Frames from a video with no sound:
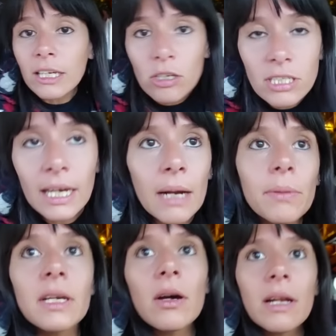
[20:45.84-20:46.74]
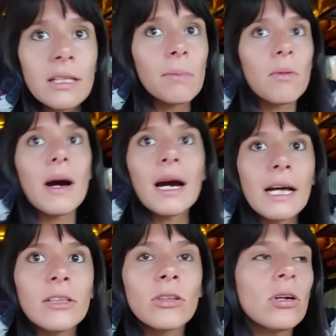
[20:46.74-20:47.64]
quiero sacar porque ahora estamos
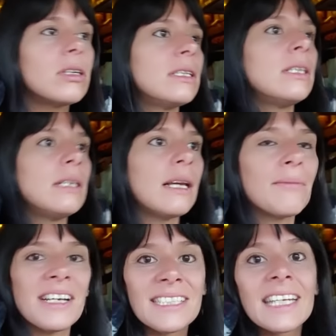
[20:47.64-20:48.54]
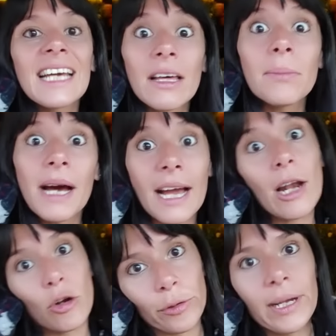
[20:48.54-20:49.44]
bajando y va a ser cada vez más calor.